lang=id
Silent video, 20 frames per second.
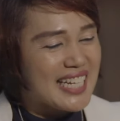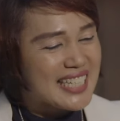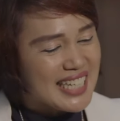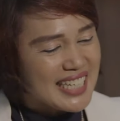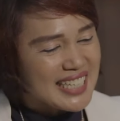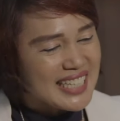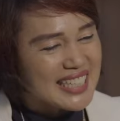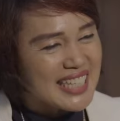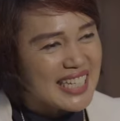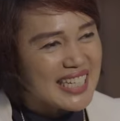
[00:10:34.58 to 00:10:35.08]
Ada
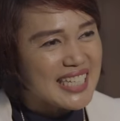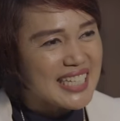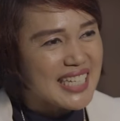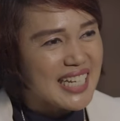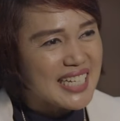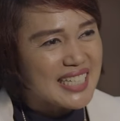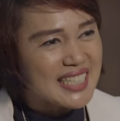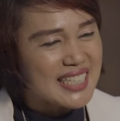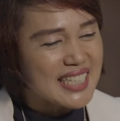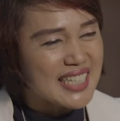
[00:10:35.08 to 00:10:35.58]
yang kita
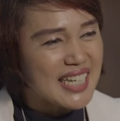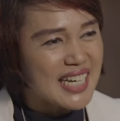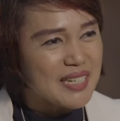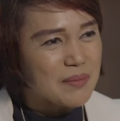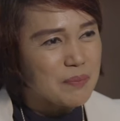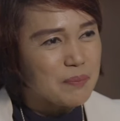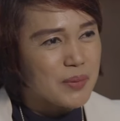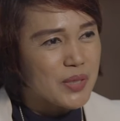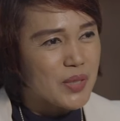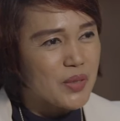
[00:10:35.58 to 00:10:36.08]
kenal
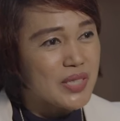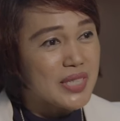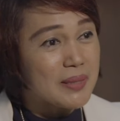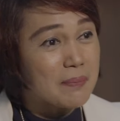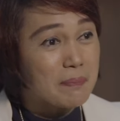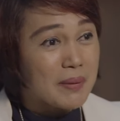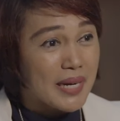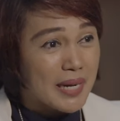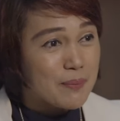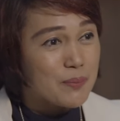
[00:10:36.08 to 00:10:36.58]
dengan periode
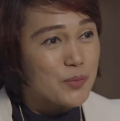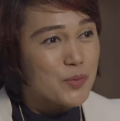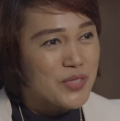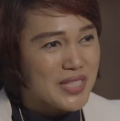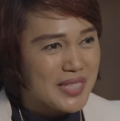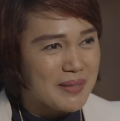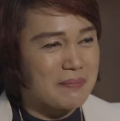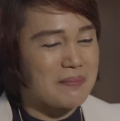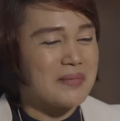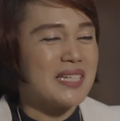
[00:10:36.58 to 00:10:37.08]

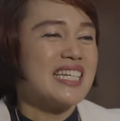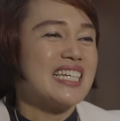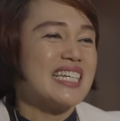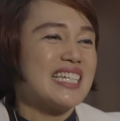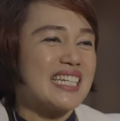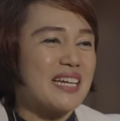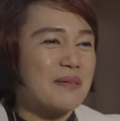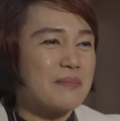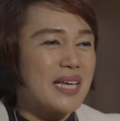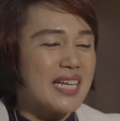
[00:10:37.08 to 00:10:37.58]
pramusim.
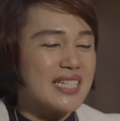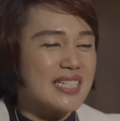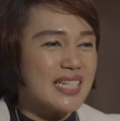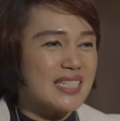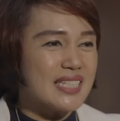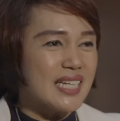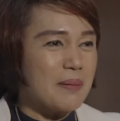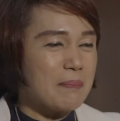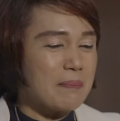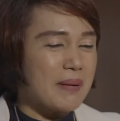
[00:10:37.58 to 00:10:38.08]
Nah,
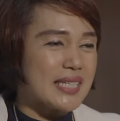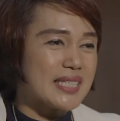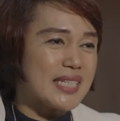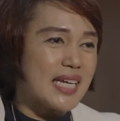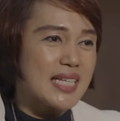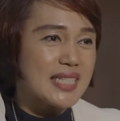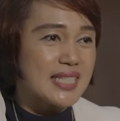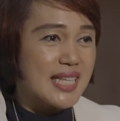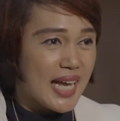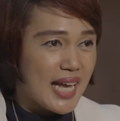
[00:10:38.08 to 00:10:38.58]
biasanya
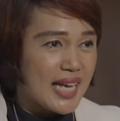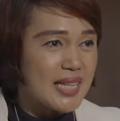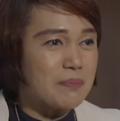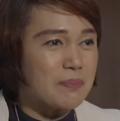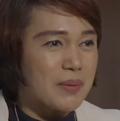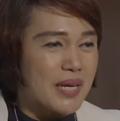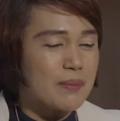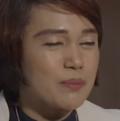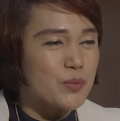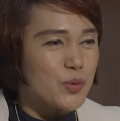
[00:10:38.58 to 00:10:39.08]
pada saat
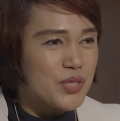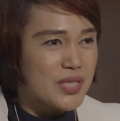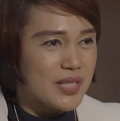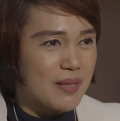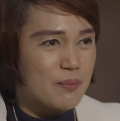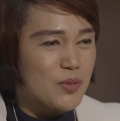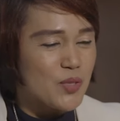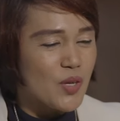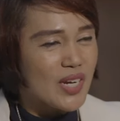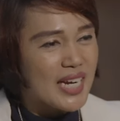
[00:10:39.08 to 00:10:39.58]

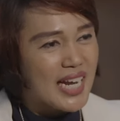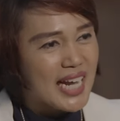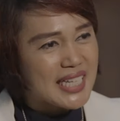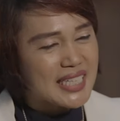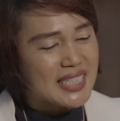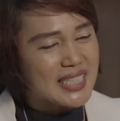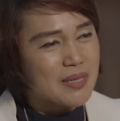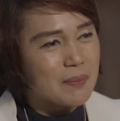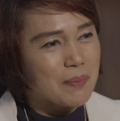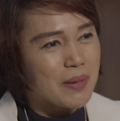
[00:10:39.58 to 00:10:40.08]
pramusim, seorang
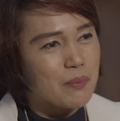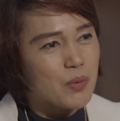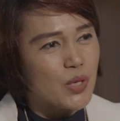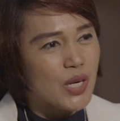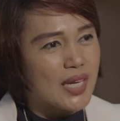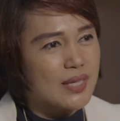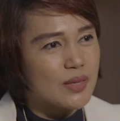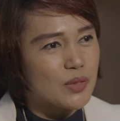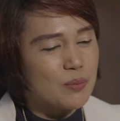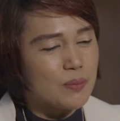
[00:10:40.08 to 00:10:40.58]
atlet sepak
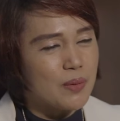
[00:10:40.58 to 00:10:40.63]
bola itu